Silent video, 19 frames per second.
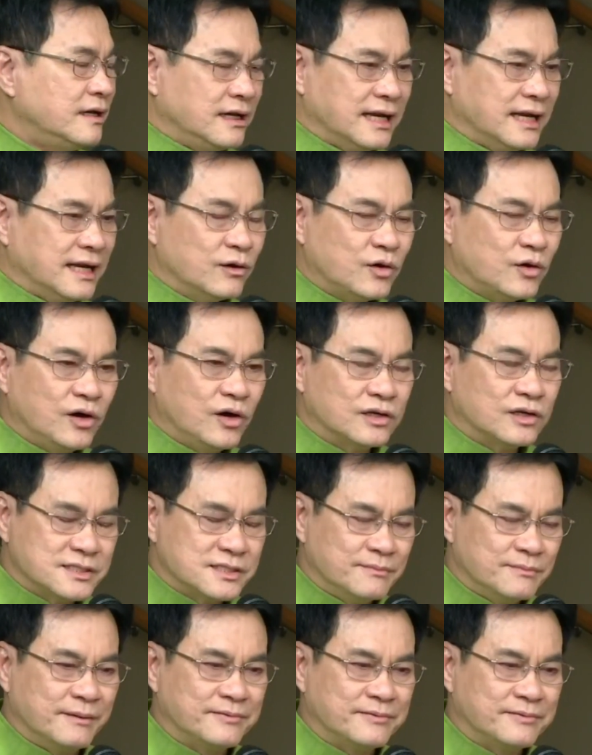แล้วก็
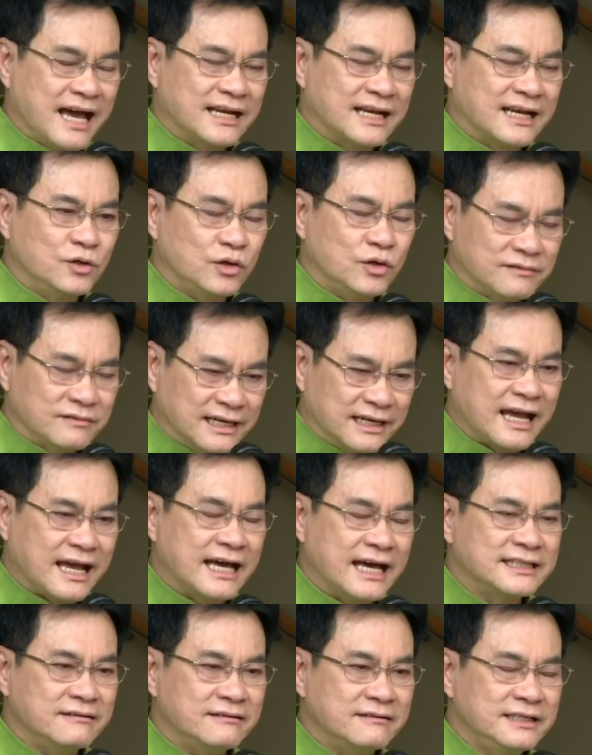สำหรับการลดราคา
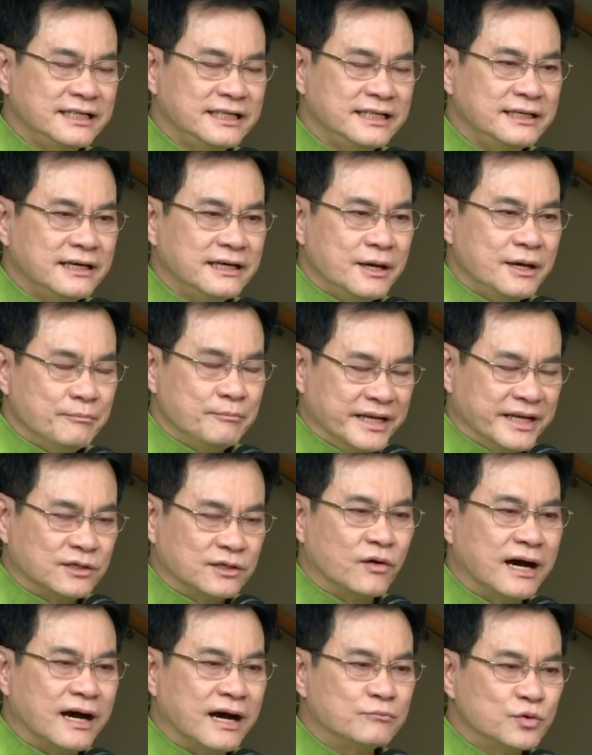เที่ยวนี้เป็น
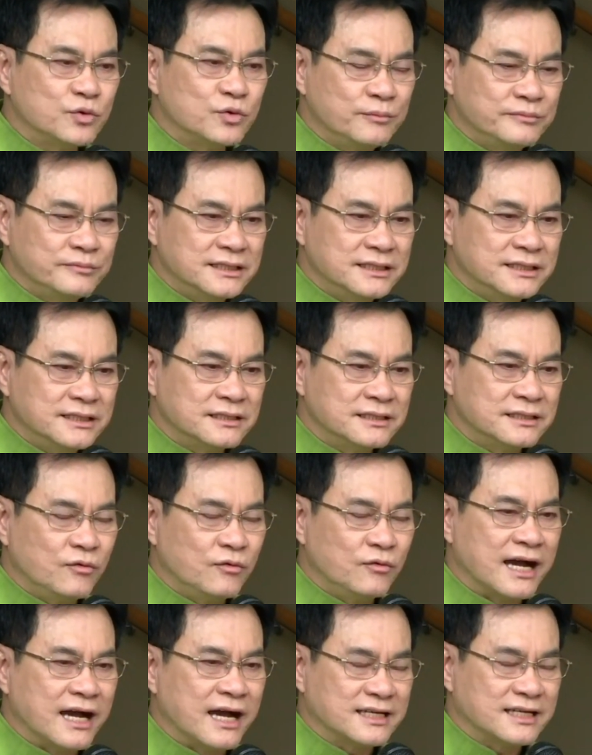ความร่วมมือระห
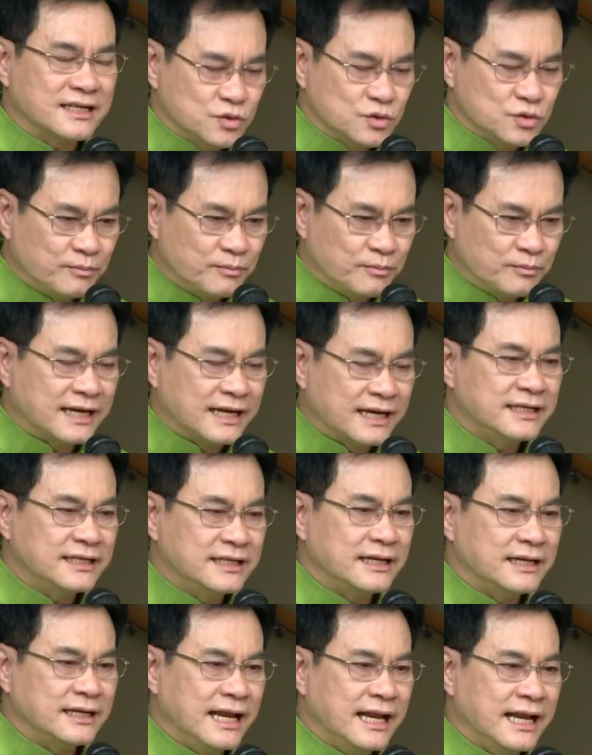ว่างกระทรวงพาณิชย์
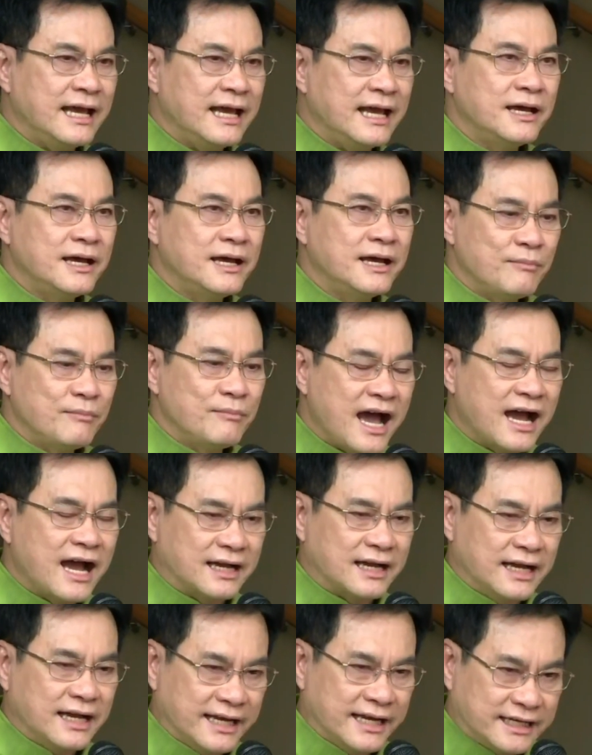และภาค
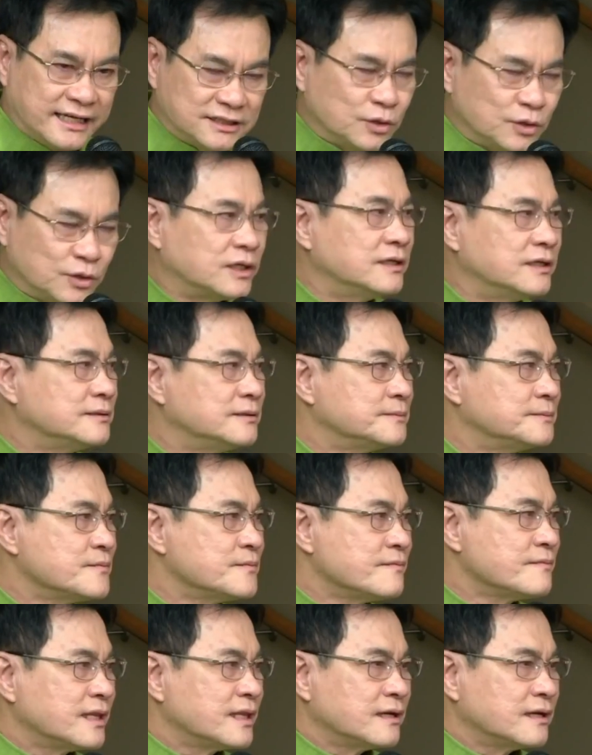เอกชน
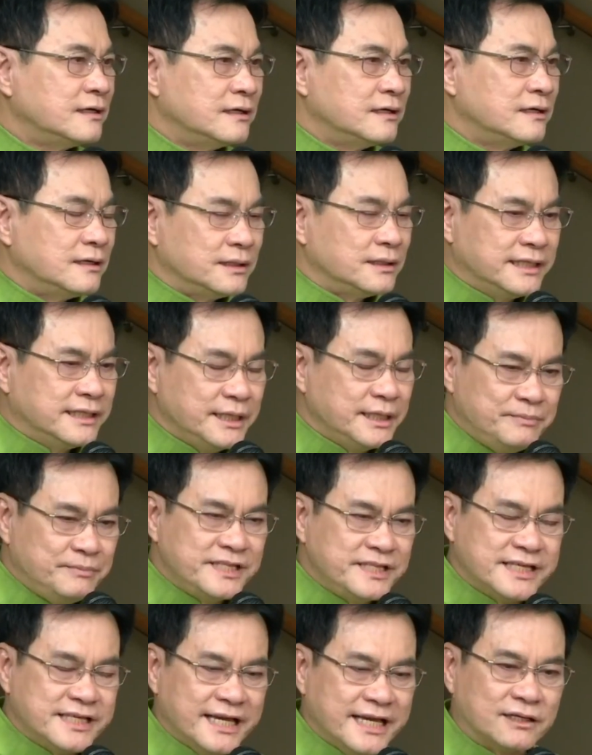ที่พิ
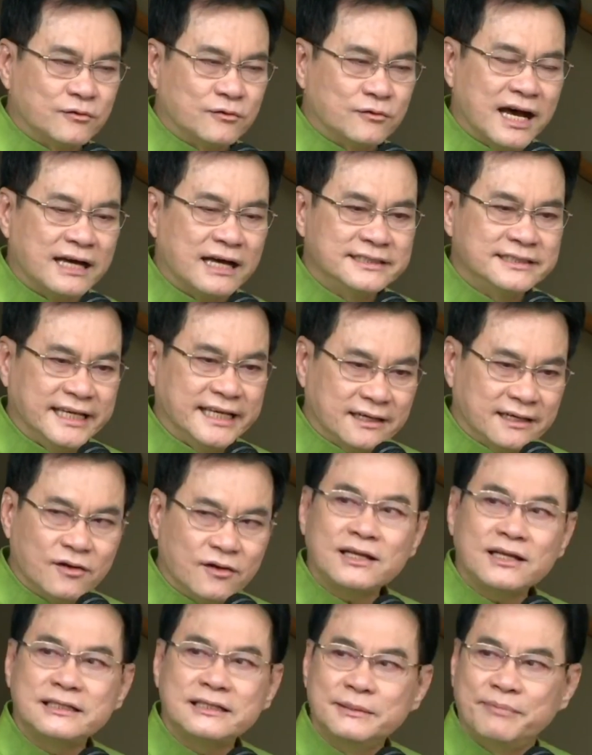เศษกว่าเจ็ดล็
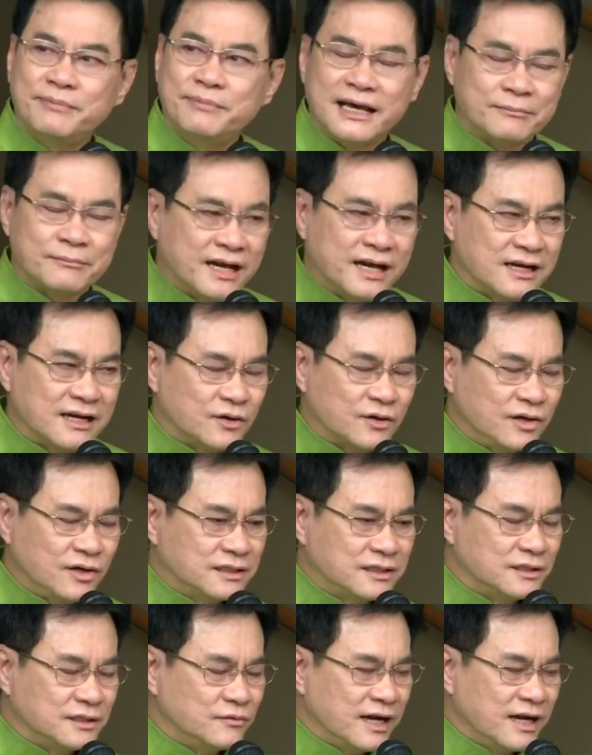อตที่ผ่านมาก็
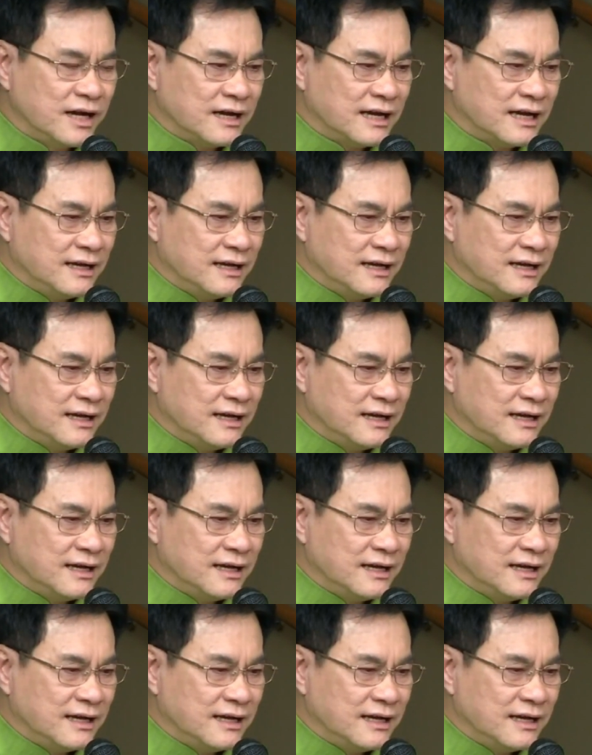คือว่า